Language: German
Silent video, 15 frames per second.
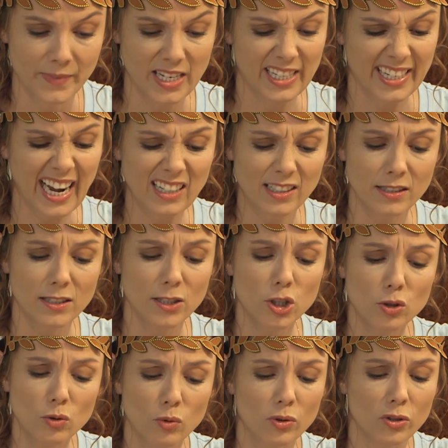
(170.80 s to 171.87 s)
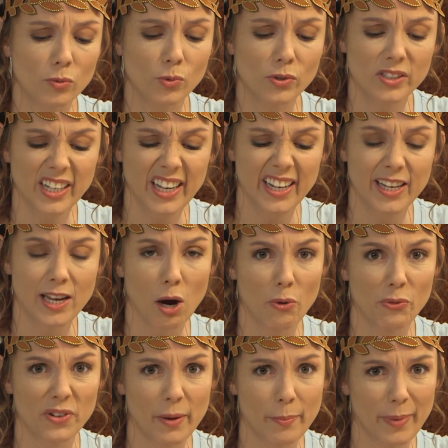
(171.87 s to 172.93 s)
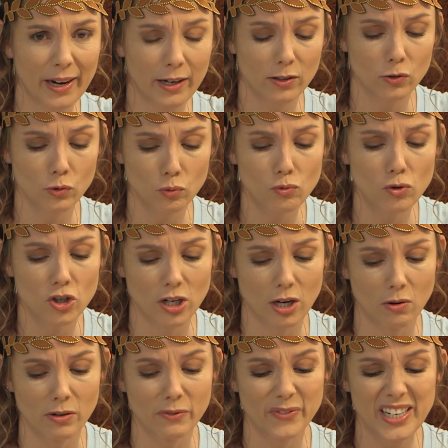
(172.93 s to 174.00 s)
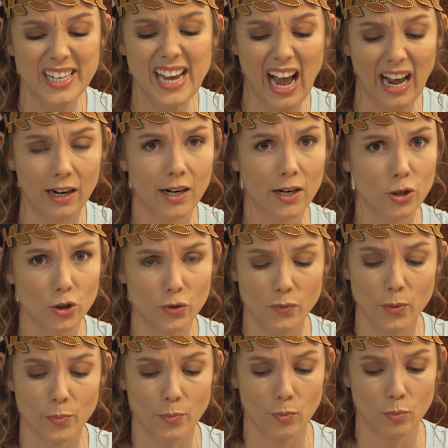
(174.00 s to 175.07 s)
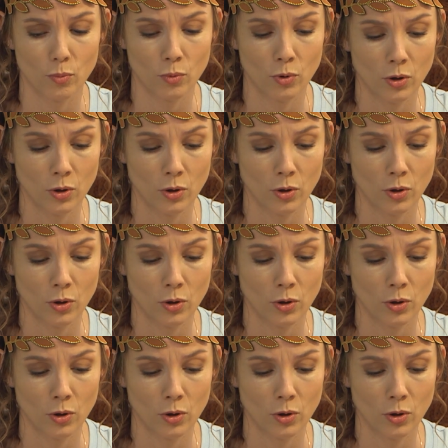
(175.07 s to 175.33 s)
Die ganze Stunde muss Kiki auf der Bank zuschauen, wie die anderen schwimmen.